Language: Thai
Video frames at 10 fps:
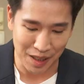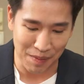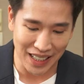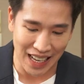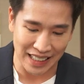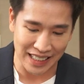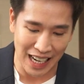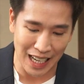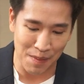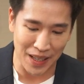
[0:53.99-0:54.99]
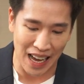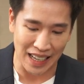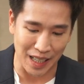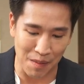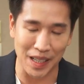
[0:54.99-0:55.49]
สำนักงงานคณะกรรมการ
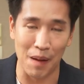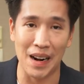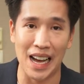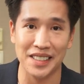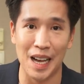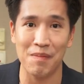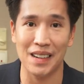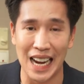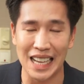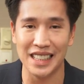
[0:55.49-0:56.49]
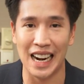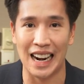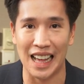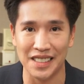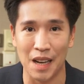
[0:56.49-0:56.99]
กำกับหลักทรัพย์ และตลาด
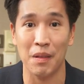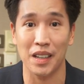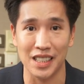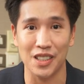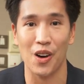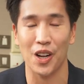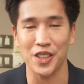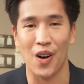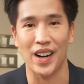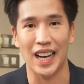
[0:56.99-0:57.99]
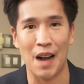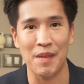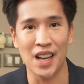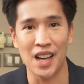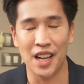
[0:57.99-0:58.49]
หลักทรัพย์หรือกรอตอนะครับ
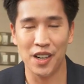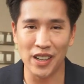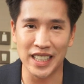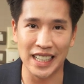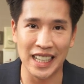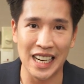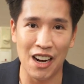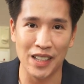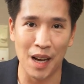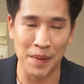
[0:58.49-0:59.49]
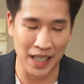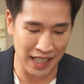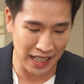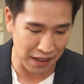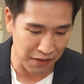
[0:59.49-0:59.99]
นอกจากนี้เรายังมี
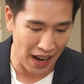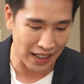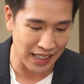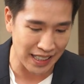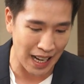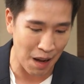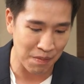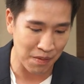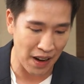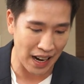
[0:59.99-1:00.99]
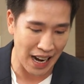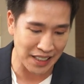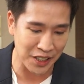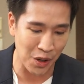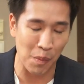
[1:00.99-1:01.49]
อีกฝั่งหนึ่งนะครับฝั่ง
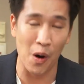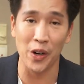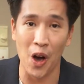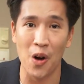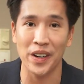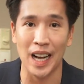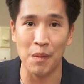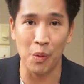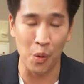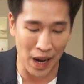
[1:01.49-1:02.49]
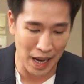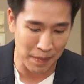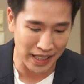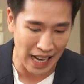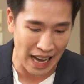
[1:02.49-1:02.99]
ICO Portal นะครับผู้ให้บ
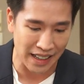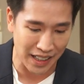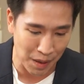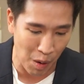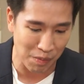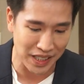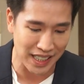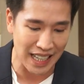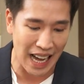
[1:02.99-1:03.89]
ริการระบบเสนอ